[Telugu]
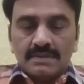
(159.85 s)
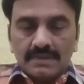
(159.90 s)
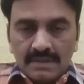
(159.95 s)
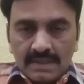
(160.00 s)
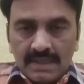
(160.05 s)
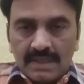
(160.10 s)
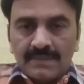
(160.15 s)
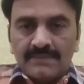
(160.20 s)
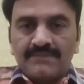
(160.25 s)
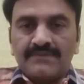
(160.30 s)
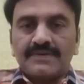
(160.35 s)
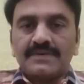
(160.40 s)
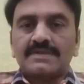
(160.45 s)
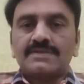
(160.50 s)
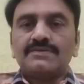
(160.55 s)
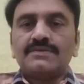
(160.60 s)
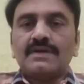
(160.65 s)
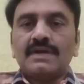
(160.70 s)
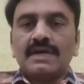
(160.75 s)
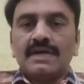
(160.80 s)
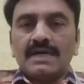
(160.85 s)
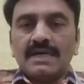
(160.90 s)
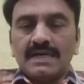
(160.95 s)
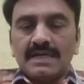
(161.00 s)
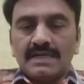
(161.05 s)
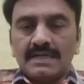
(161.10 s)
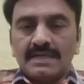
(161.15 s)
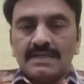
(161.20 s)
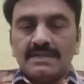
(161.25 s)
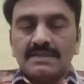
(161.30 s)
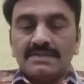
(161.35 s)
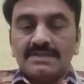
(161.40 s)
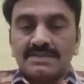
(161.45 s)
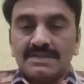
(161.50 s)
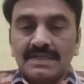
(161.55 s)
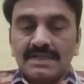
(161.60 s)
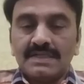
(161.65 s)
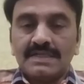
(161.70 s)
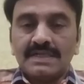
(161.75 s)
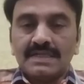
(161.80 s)
హంఫర్ట్ స్వాహ
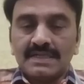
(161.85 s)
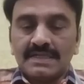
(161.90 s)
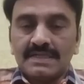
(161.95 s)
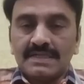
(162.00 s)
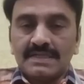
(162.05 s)
చేయటానికి